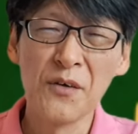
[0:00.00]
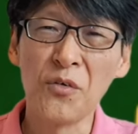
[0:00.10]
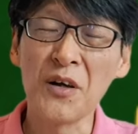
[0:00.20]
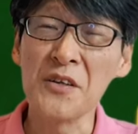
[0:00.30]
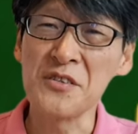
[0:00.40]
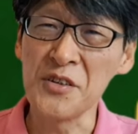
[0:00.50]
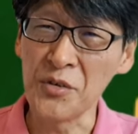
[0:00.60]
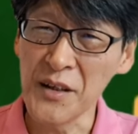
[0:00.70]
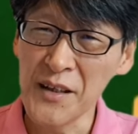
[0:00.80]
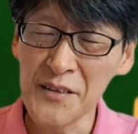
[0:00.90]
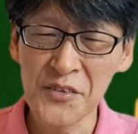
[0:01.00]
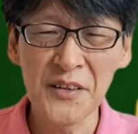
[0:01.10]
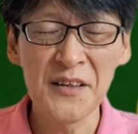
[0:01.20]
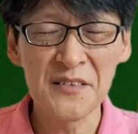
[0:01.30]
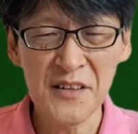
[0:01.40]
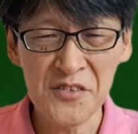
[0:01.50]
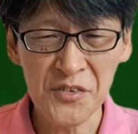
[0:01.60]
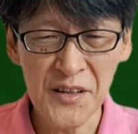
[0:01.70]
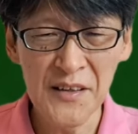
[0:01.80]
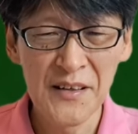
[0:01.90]
おかしいよねっていう感じです
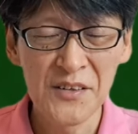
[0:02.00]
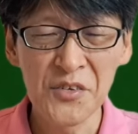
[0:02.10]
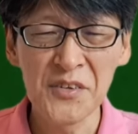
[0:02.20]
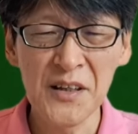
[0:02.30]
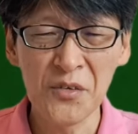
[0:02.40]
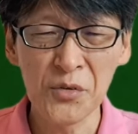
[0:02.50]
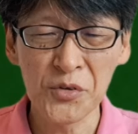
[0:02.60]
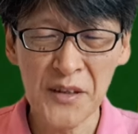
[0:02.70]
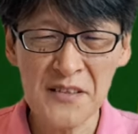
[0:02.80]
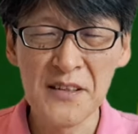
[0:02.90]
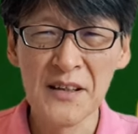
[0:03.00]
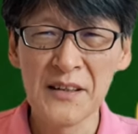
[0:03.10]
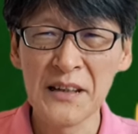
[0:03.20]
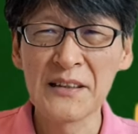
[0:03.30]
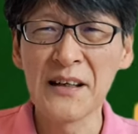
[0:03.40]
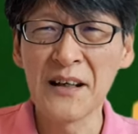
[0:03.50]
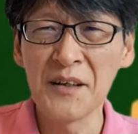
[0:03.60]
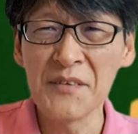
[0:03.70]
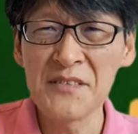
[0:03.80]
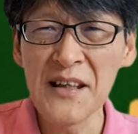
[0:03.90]
よね。といったようなことです。一旦
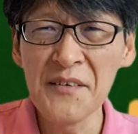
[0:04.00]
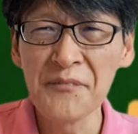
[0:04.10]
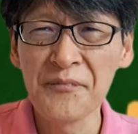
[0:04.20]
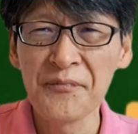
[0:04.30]
変えますね。